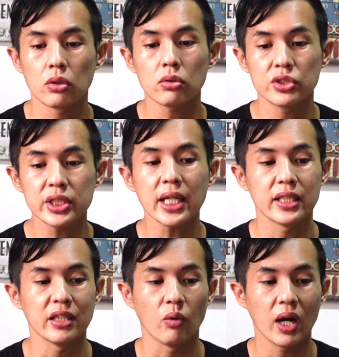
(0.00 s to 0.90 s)
この事
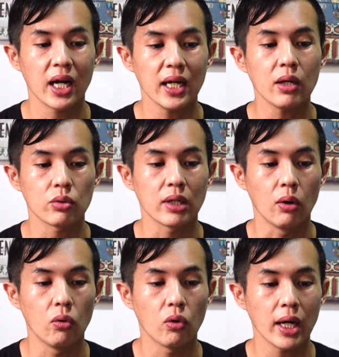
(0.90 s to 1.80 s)
件にはわからんことが
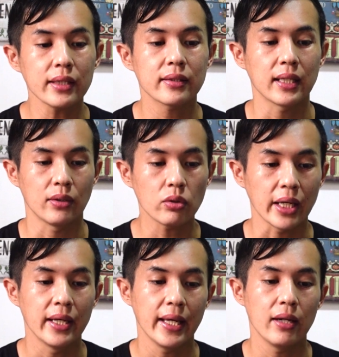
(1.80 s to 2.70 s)
多かったので、